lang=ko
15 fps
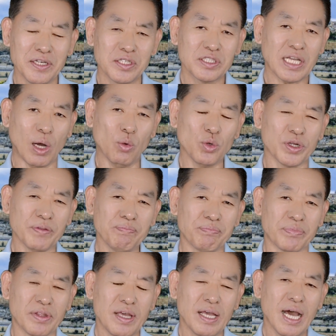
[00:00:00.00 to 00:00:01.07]

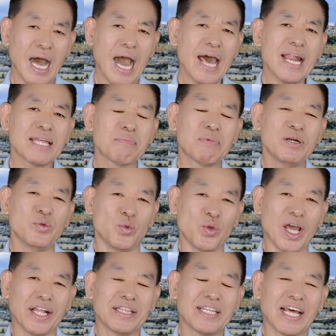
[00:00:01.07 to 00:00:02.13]
사울은 하나님을
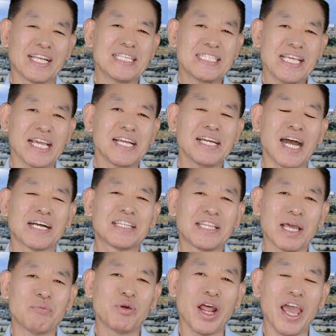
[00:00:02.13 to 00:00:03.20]
위한다는 생각
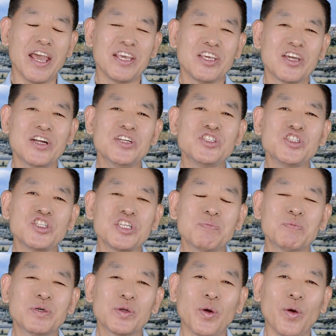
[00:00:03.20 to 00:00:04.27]
때문에
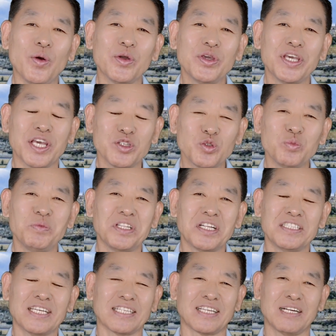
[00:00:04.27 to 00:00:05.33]
열심으로 예수
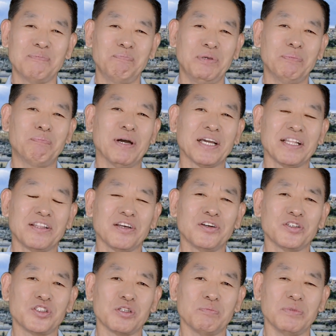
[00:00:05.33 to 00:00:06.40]
믿는 자들을 핍박했던
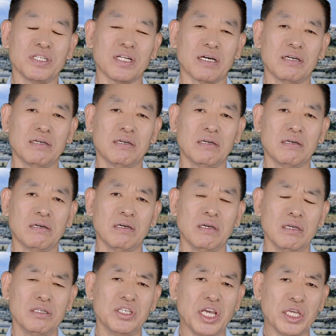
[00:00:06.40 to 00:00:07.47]
것입니다.
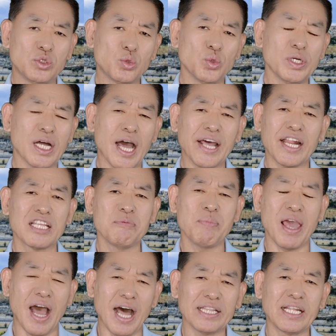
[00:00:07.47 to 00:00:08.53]
예수를
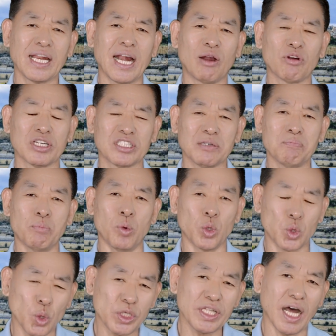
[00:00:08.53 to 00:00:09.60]
하나님의 아들이라는 것은
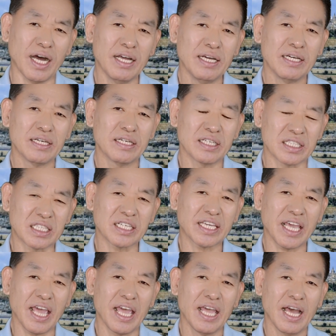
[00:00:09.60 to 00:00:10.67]
모독이다.
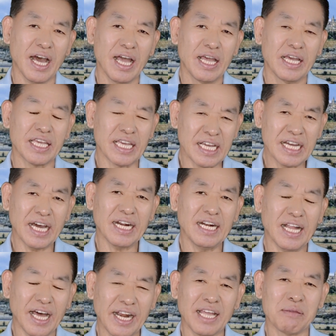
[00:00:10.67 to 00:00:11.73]
어떻게 인간을
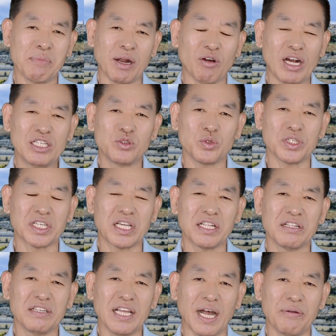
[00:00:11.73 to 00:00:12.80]
하나님이라고 할 수
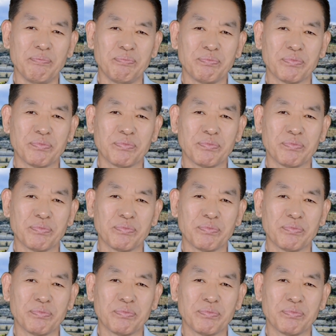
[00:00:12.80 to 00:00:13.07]
있겠느냐?